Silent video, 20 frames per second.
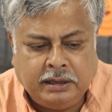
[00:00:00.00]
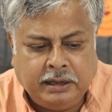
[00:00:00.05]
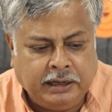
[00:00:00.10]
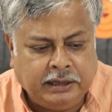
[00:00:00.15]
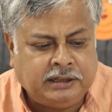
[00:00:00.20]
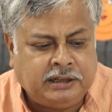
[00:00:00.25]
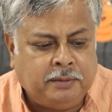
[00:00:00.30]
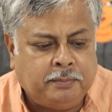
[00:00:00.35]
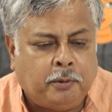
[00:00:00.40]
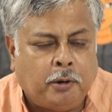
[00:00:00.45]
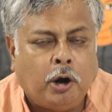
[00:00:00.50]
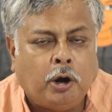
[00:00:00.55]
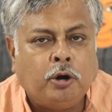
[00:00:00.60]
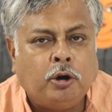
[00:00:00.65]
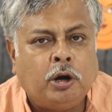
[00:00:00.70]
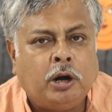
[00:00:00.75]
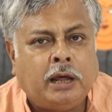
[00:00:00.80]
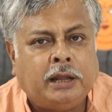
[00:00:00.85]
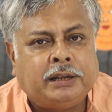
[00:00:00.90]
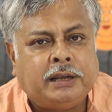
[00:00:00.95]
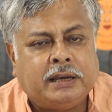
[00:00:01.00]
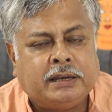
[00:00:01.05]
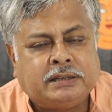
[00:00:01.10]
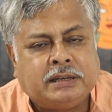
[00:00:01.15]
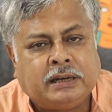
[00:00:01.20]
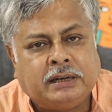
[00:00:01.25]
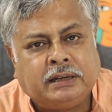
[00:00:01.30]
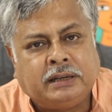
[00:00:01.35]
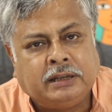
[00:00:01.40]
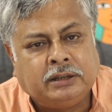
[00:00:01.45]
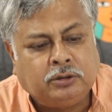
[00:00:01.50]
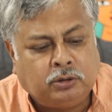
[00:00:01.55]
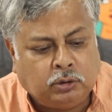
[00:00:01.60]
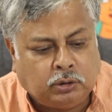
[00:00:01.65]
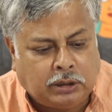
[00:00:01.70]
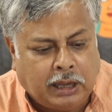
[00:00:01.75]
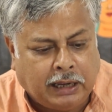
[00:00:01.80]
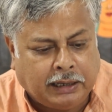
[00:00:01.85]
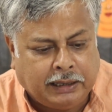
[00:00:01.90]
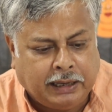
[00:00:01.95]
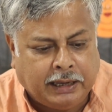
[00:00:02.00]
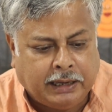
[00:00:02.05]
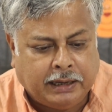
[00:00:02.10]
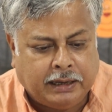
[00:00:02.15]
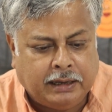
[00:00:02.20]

একটি বর্ণনা দিয়েছেন কিন্তু তাকে